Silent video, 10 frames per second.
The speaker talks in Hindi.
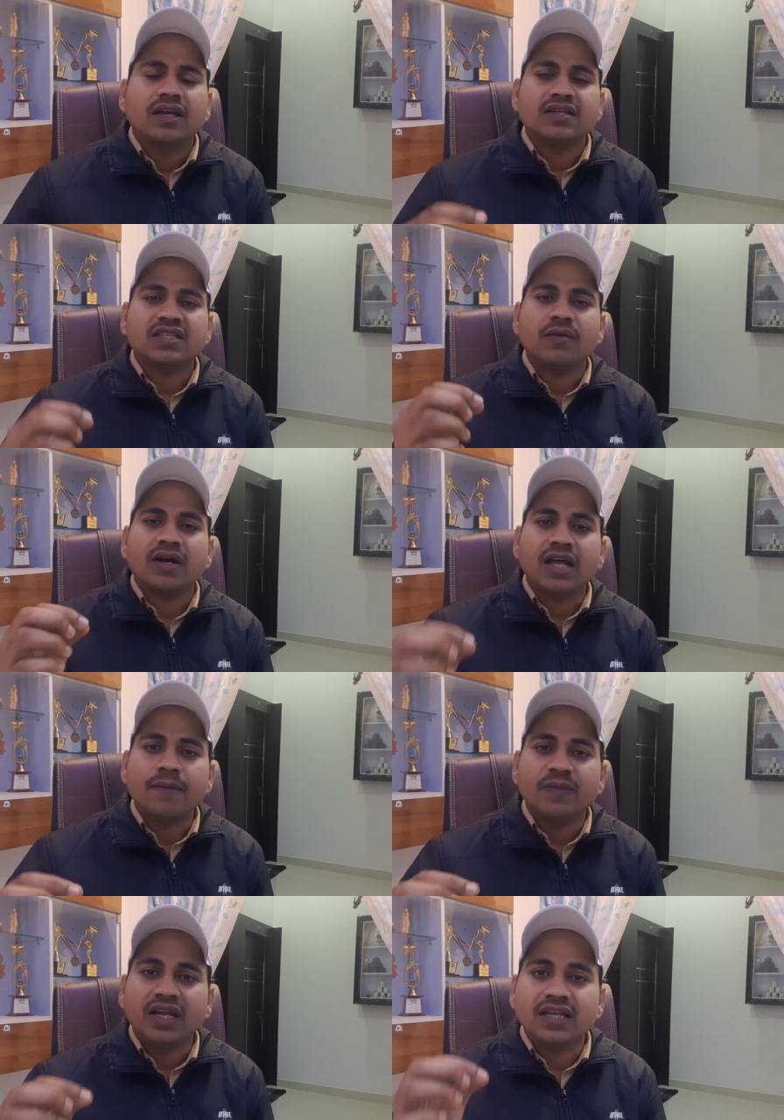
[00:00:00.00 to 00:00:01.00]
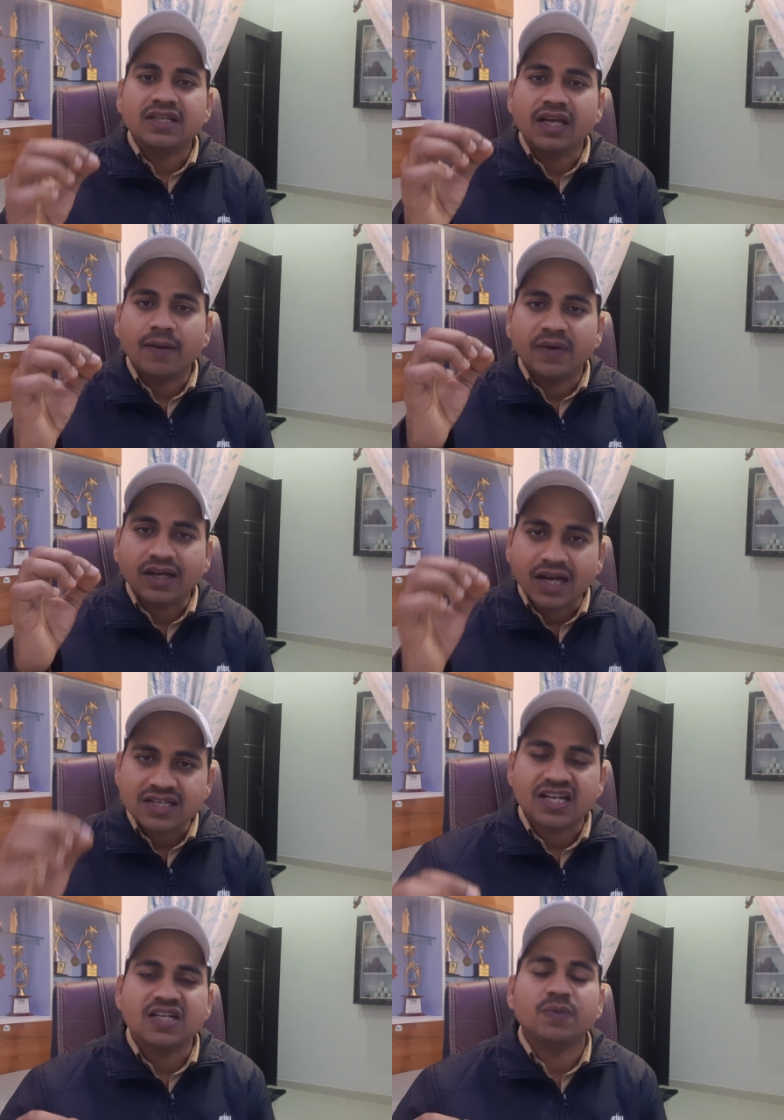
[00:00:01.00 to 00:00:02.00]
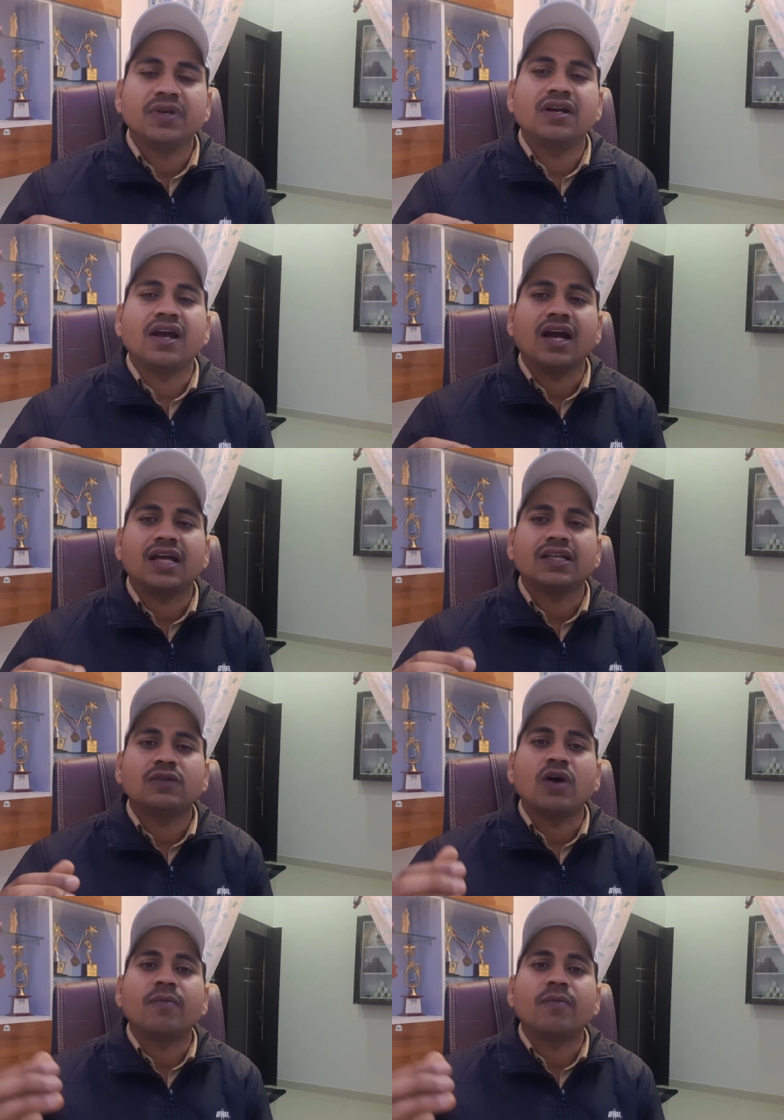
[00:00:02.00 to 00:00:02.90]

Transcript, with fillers: इसके बाद आपने यदि आपने कास्ट सर्टिफिकेट लगाया था तो